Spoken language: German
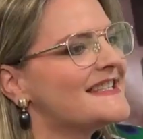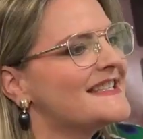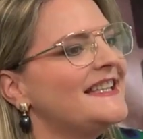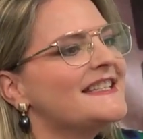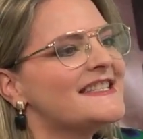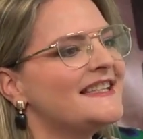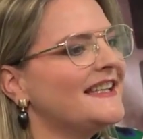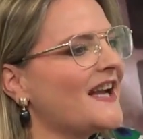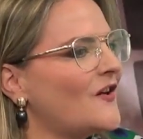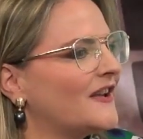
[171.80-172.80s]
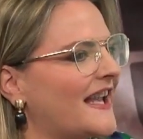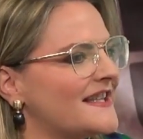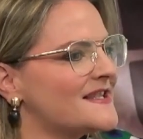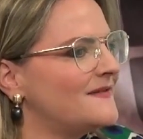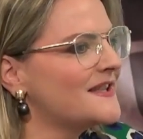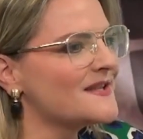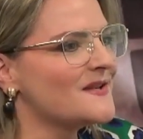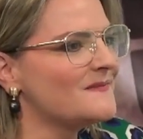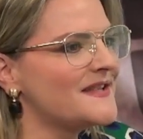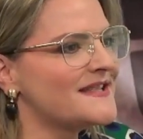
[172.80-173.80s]
Zieht dich auch jetzt wieder
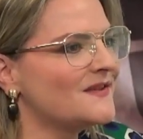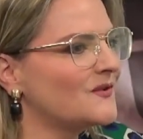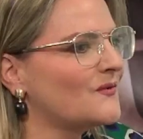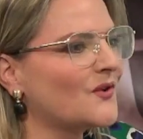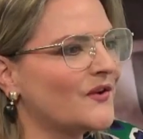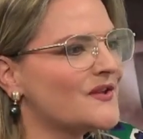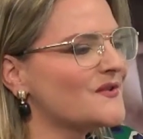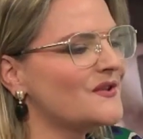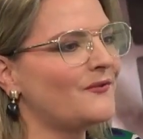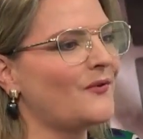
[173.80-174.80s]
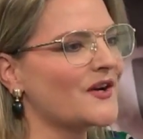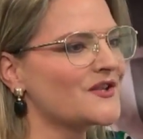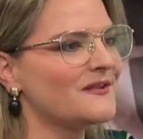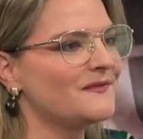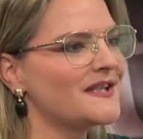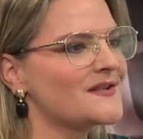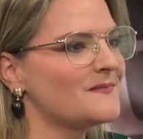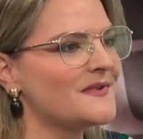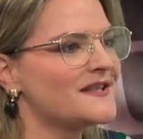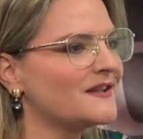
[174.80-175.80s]
so ein bisschen oder könntest du dir vorstellen, wieder so
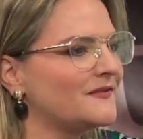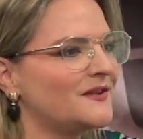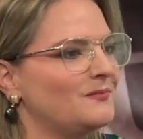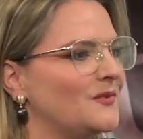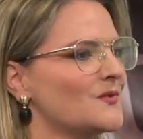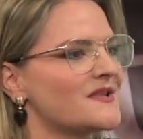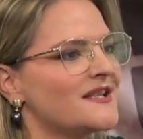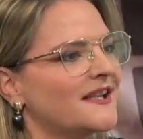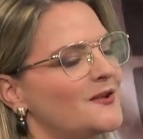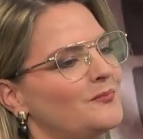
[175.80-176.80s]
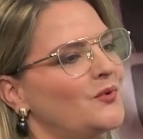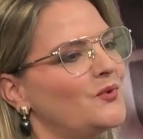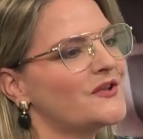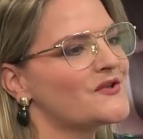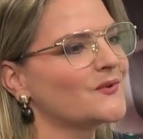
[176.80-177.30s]
ein bisschen auf die Musicalbühne